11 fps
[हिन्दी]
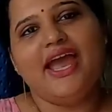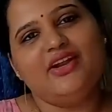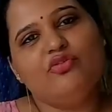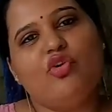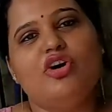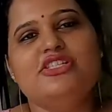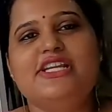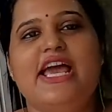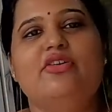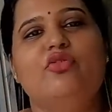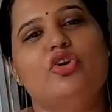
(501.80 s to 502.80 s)
हैंड वॉश
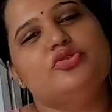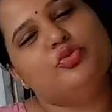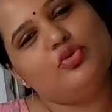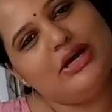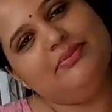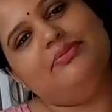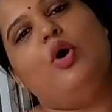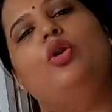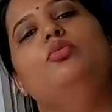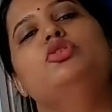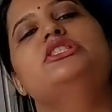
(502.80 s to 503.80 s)
लेग वॉश पूरा
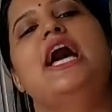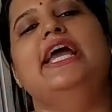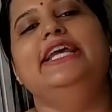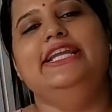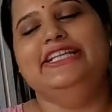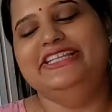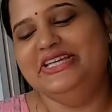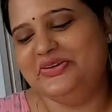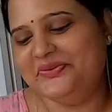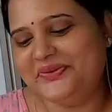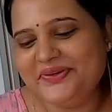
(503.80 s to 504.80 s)
ऑलमोस्ट नहा ही ले
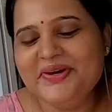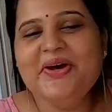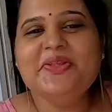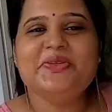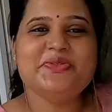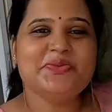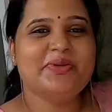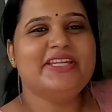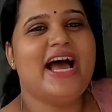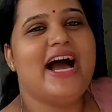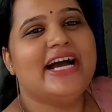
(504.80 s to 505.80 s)
रही हूँ तो
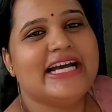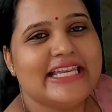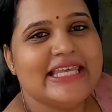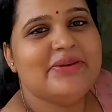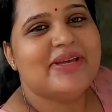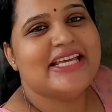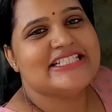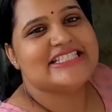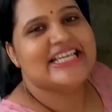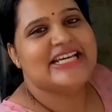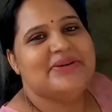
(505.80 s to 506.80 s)
सुबह नहा कर ही
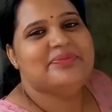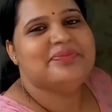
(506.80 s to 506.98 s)
भेजते हैं